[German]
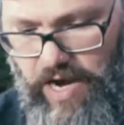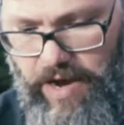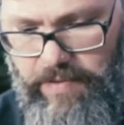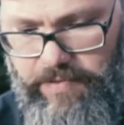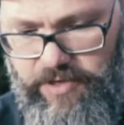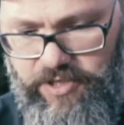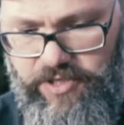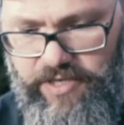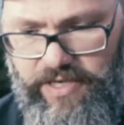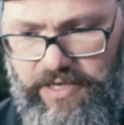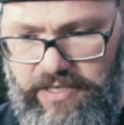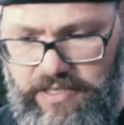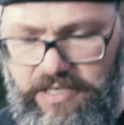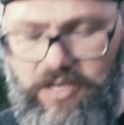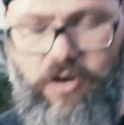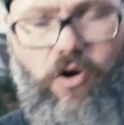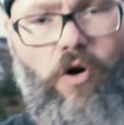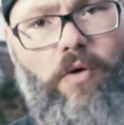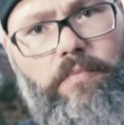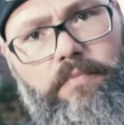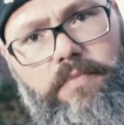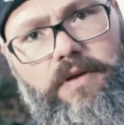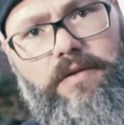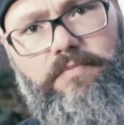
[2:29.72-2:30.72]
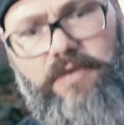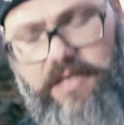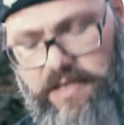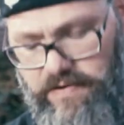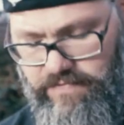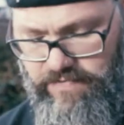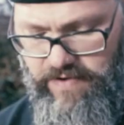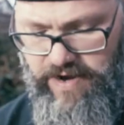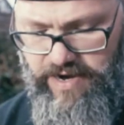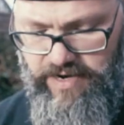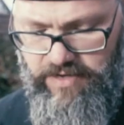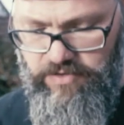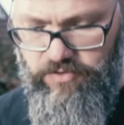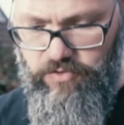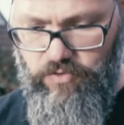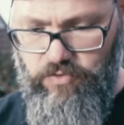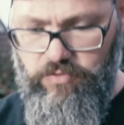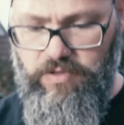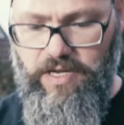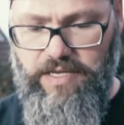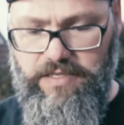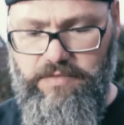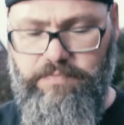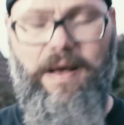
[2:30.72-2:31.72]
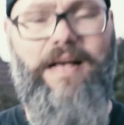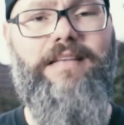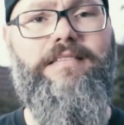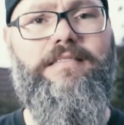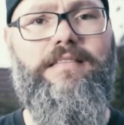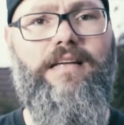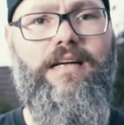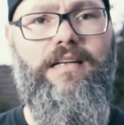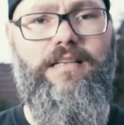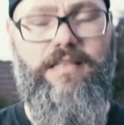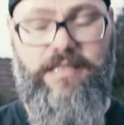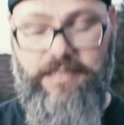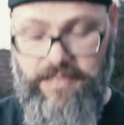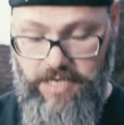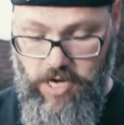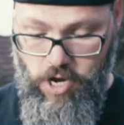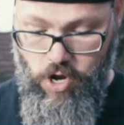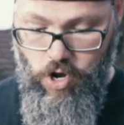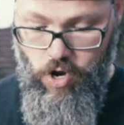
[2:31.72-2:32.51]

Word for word: Aber ich denke, die Kombi mit dem Wein so, das passt alles.